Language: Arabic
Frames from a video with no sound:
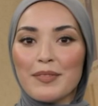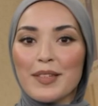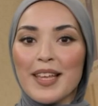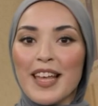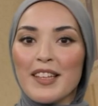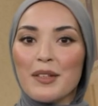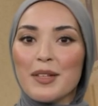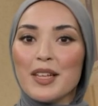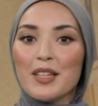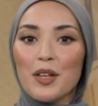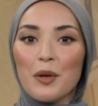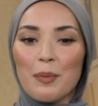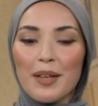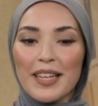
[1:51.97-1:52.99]
نحن
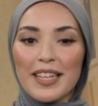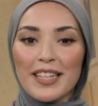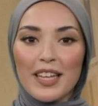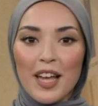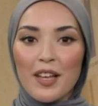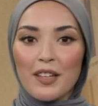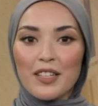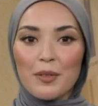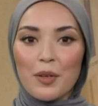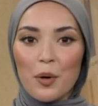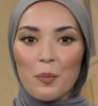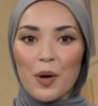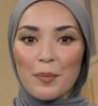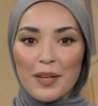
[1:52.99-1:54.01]
ندعوك لزيارة
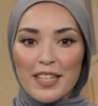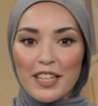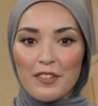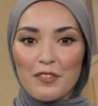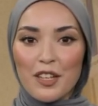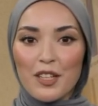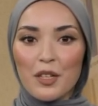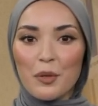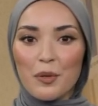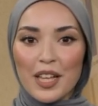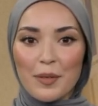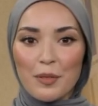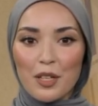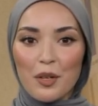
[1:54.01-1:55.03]
بوابة الفيديو
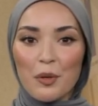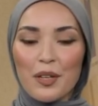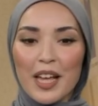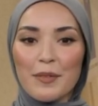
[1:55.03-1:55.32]
wwwme